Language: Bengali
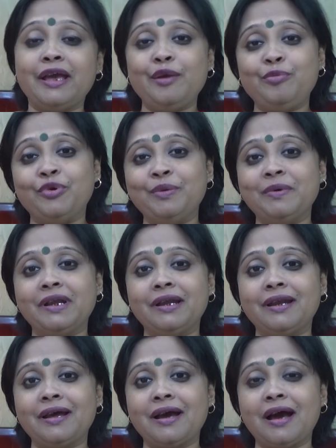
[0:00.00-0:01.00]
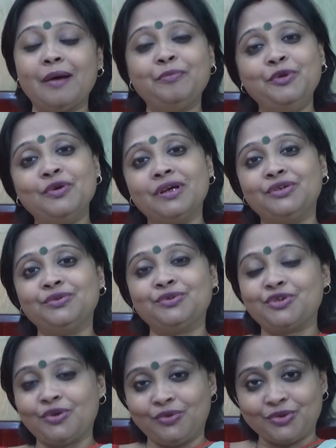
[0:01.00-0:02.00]
এই পরিবারের আপনিও একজন
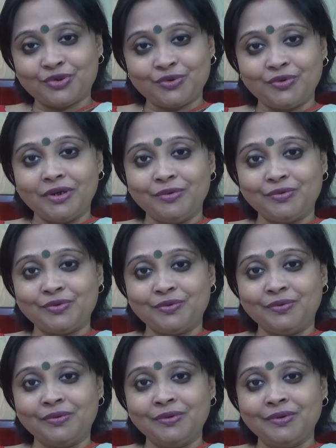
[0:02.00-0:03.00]
সদস্য হয়ে উঠুন